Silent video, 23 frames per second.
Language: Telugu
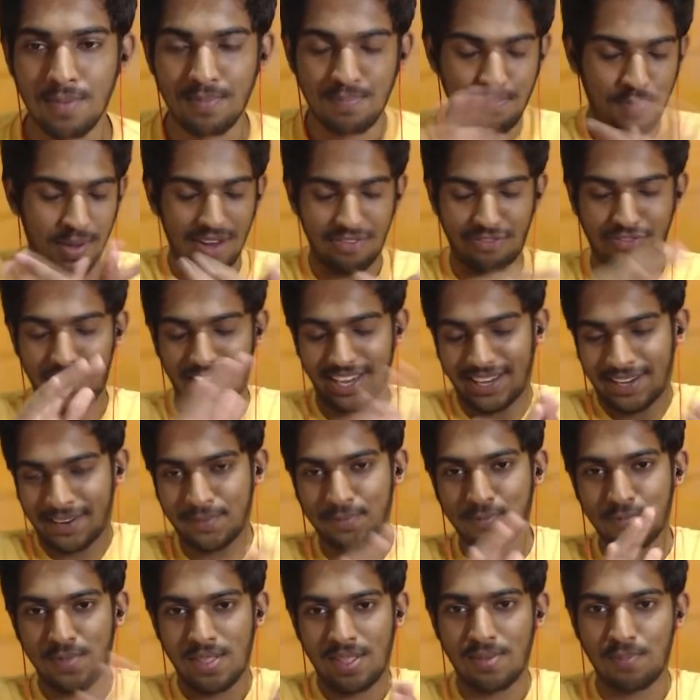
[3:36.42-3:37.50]
పర్ఫెక్ట్
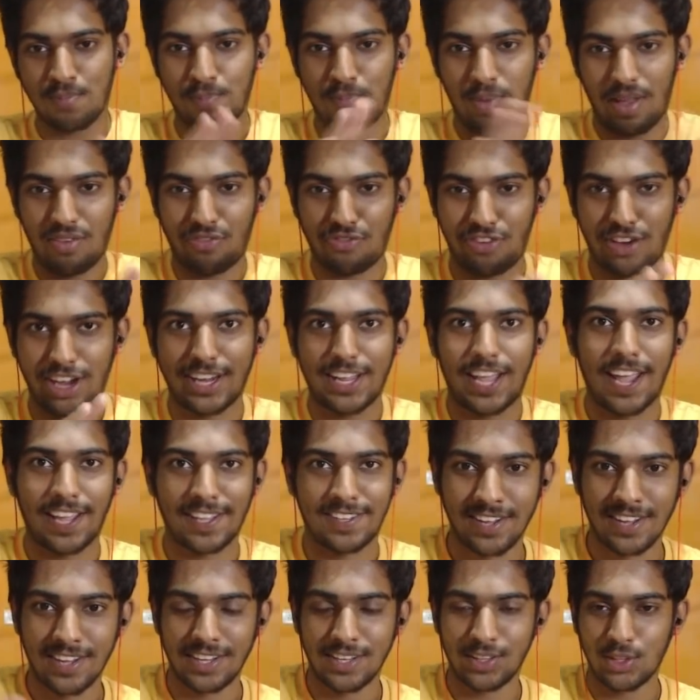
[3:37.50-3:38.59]
పర్ఫెక్ట్ గైస్
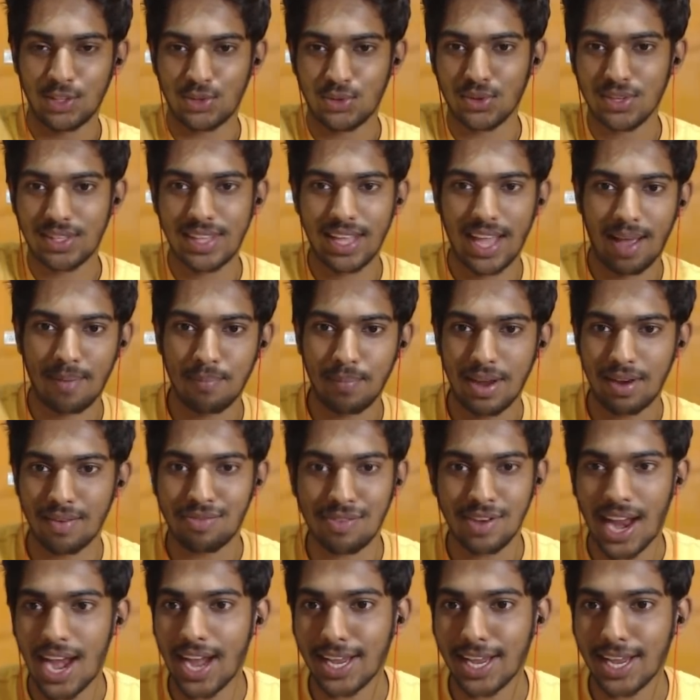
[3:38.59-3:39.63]
ఇది చూస్తే అమ్మాయిలు ఫ్లాట్